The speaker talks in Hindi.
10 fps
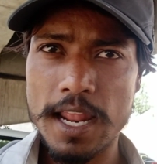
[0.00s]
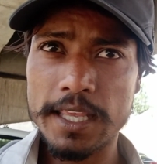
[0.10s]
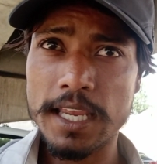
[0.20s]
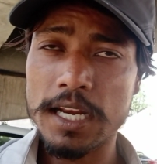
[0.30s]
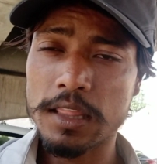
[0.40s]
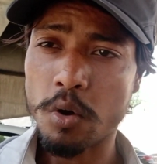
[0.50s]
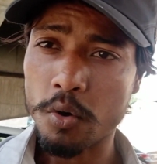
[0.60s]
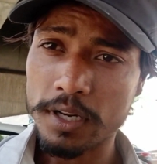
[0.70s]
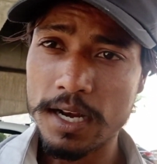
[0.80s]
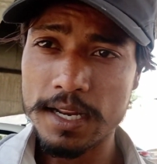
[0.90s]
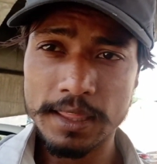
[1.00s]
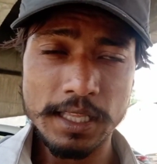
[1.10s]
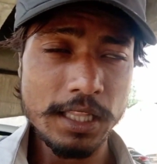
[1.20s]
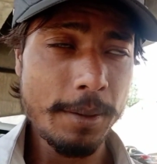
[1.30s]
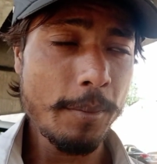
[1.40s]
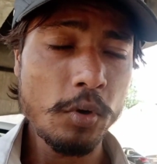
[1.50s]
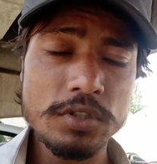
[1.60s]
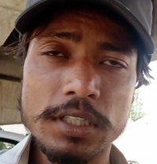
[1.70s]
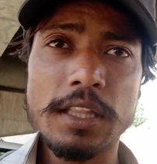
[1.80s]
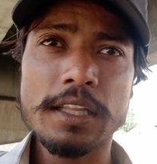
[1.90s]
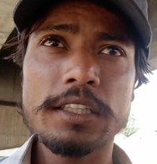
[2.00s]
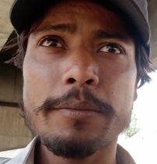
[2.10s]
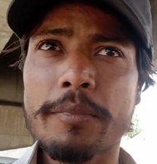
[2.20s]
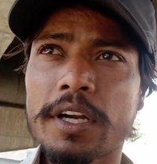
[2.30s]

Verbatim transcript: एलिगेंस होटल इसके अंदर भी बहुत ज़्यादा शादी